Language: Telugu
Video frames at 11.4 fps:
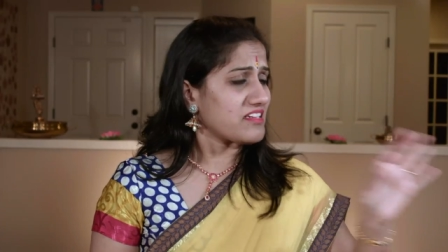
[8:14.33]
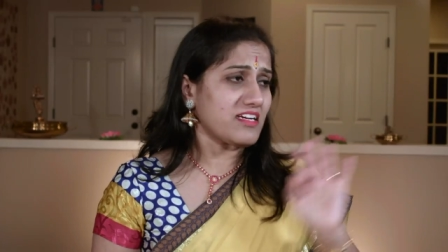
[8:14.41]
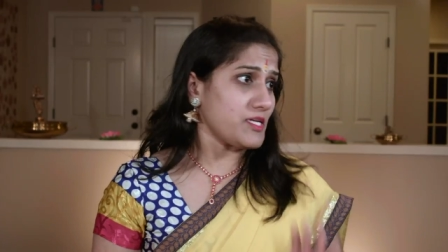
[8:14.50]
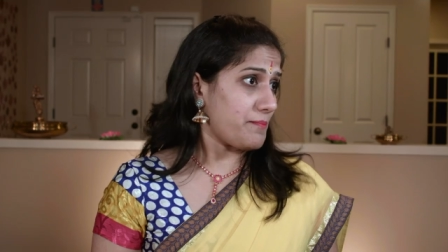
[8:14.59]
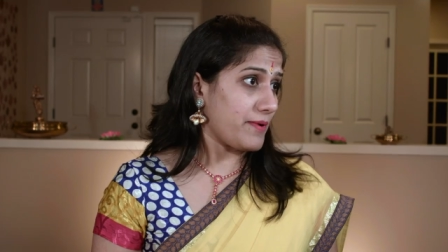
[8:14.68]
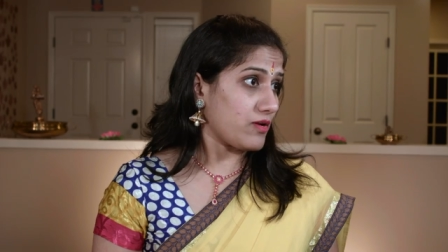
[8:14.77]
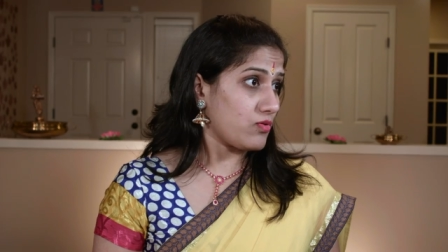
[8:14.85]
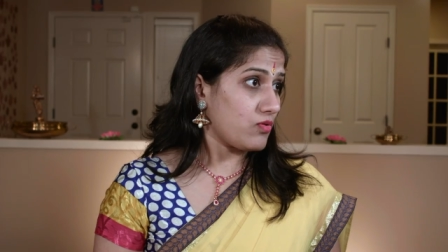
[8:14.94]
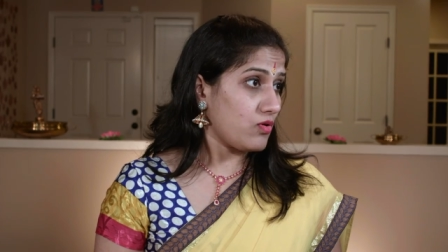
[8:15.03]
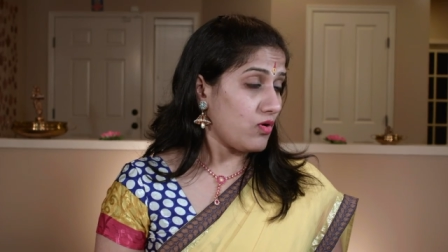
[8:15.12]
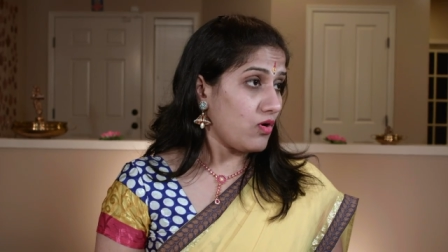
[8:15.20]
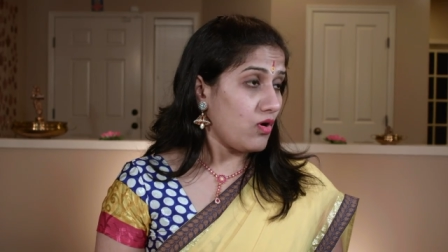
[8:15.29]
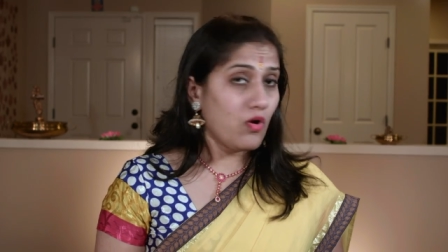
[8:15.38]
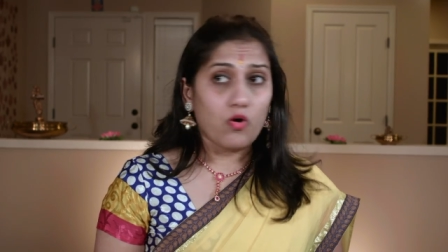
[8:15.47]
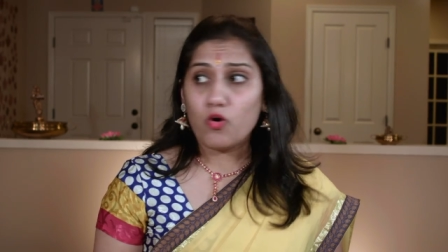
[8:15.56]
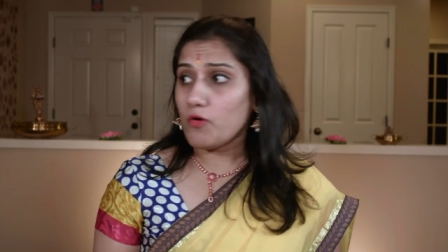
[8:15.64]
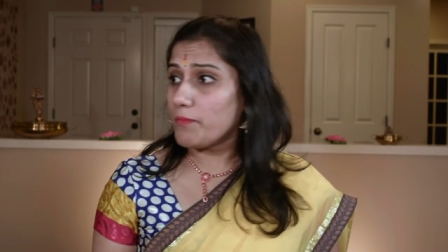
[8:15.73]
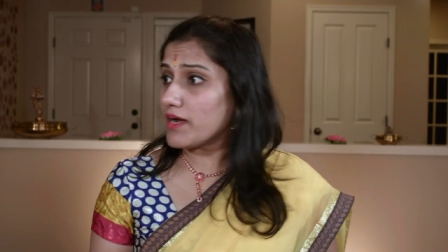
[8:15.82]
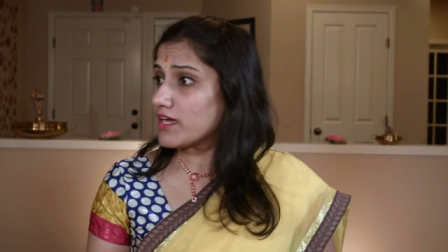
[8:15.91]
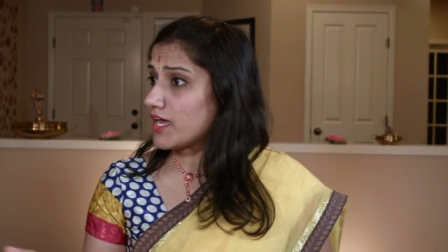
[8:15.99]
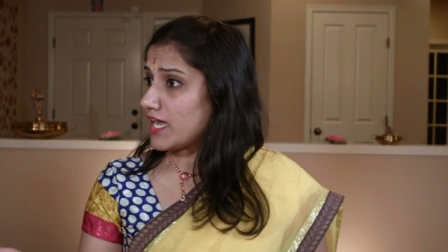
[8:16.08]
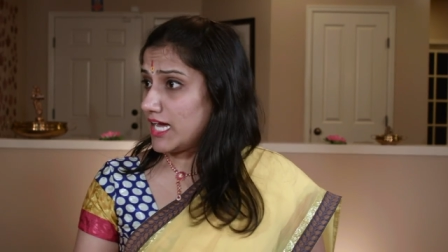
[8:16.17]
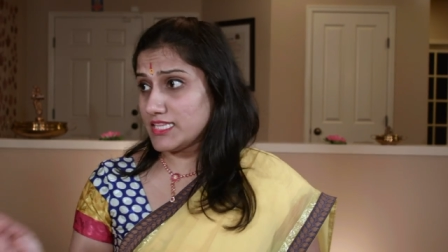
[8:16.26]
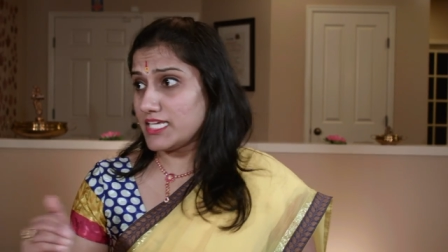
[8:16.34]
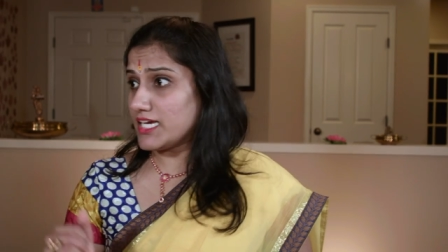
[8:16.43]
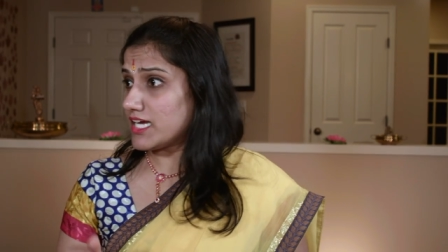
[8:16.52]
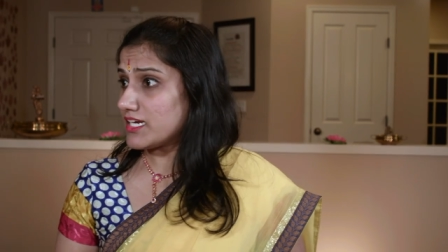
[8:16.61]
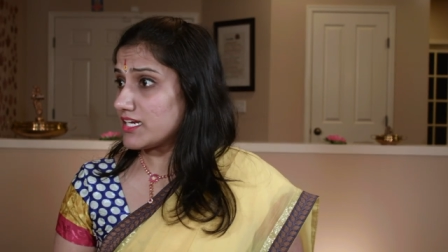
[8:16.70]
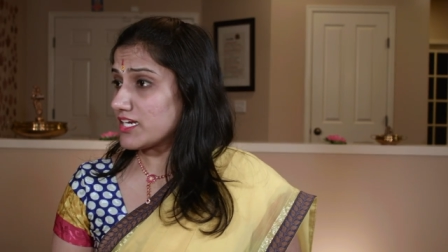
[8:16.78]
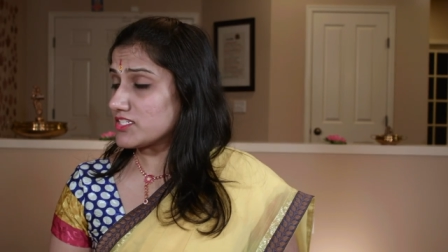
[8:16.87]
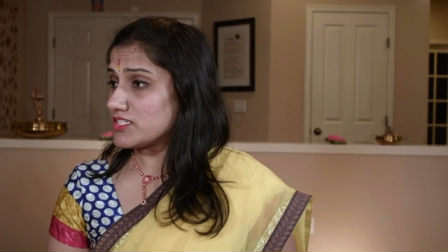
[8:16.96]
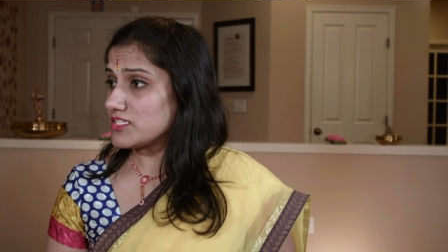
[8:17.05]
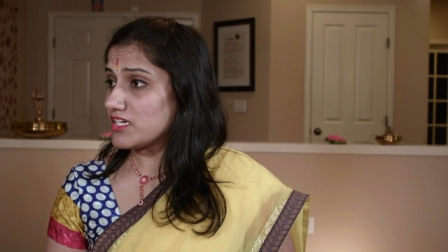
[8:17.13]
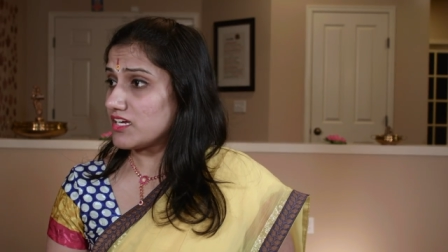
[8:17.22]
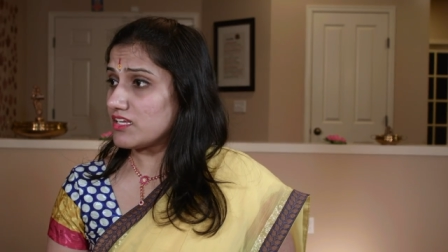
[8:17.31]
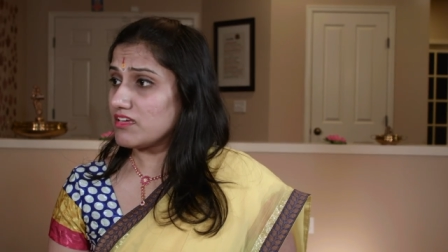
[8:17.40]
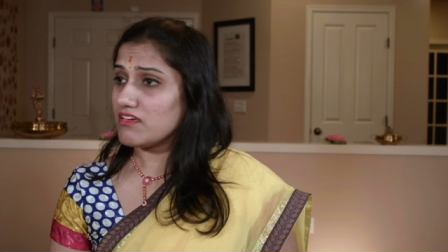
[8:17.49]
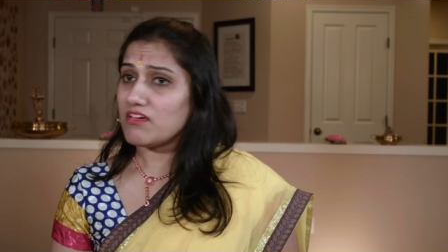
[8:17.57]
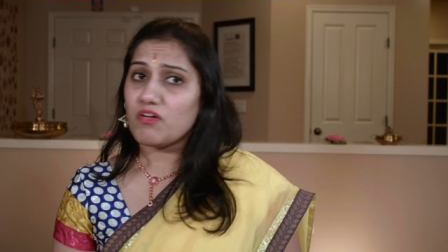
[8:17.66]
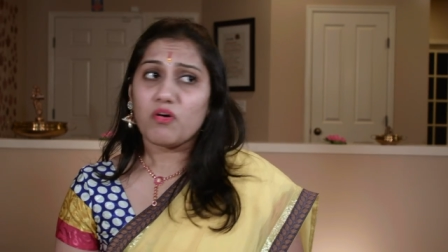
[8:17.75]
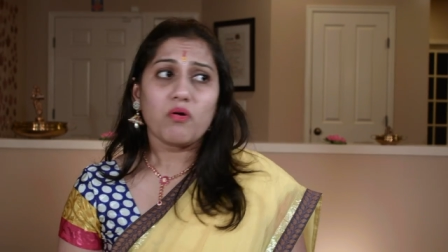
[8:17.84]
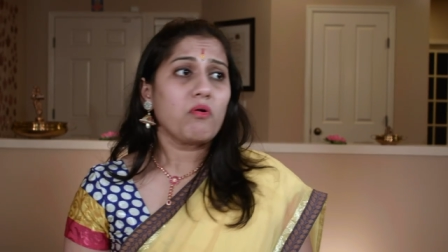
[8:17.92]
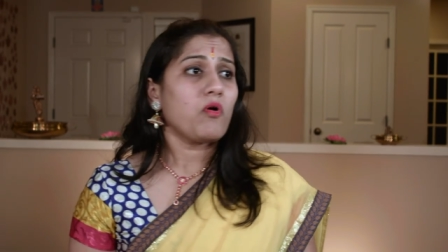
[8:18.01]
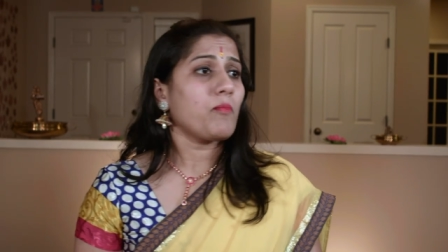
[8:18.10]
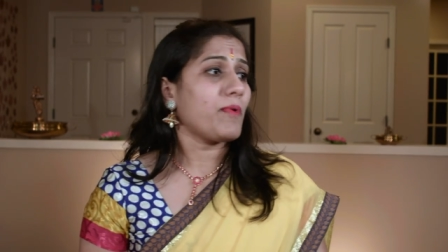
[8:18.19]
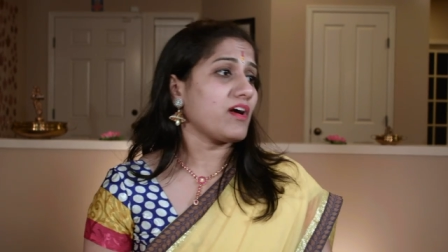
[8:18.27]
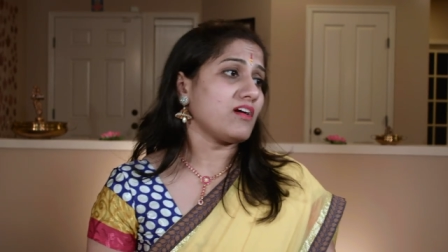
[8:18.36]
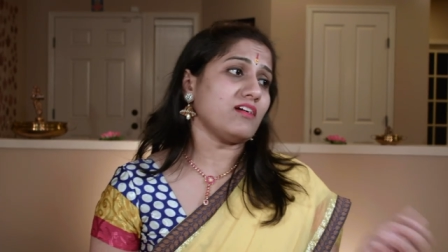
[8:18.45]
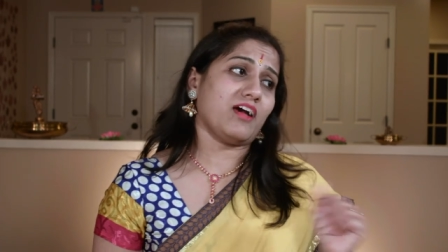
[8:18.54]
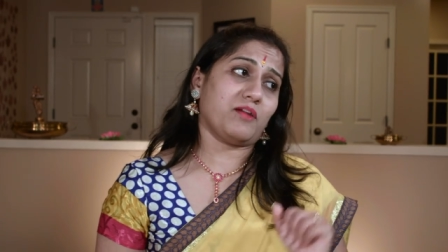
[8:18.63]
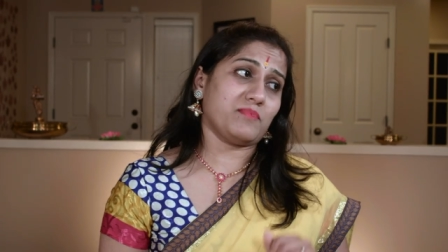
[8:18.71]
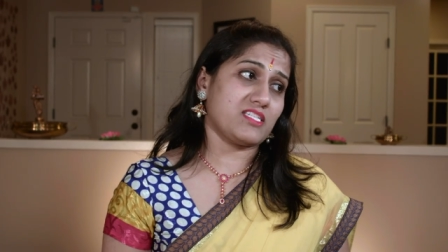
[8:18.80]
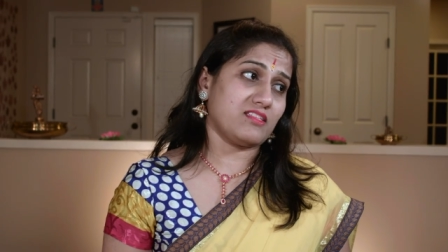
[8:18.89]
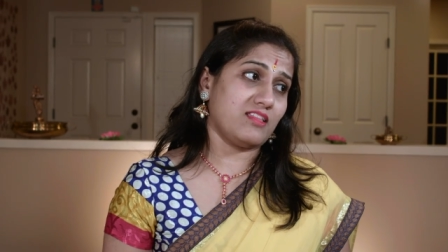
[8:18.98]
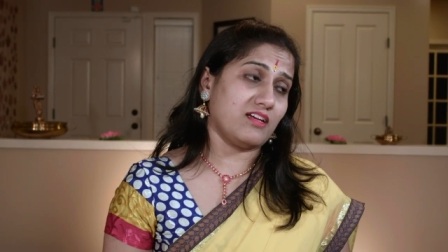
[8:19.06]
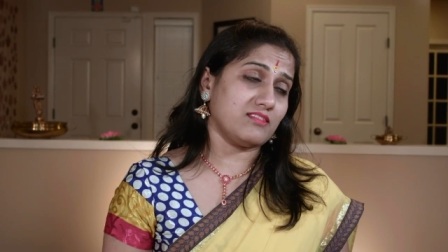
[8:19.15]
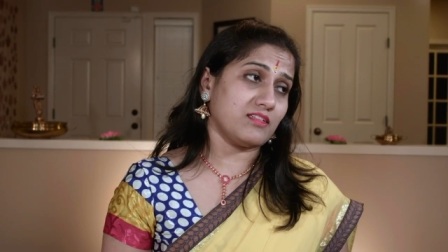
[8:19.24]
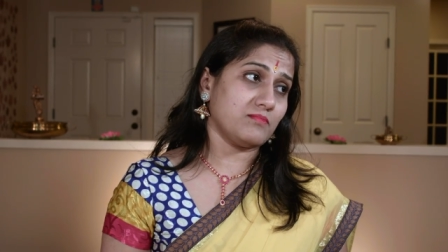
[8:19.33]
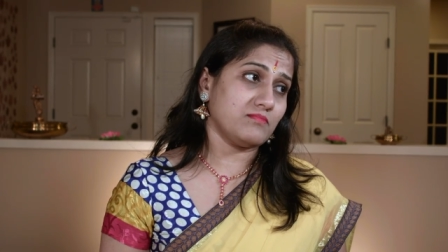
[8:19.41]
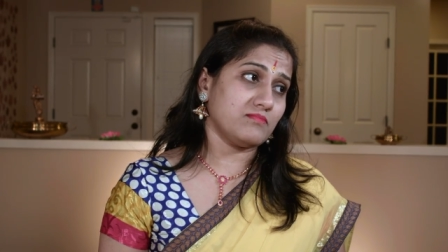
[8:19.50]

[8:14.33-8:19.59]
గా చెప్పారు ఓ పక్క గాంధీ గారిని రక్షించాలి ఓ పక్క కర్మ సిద్ధాంతం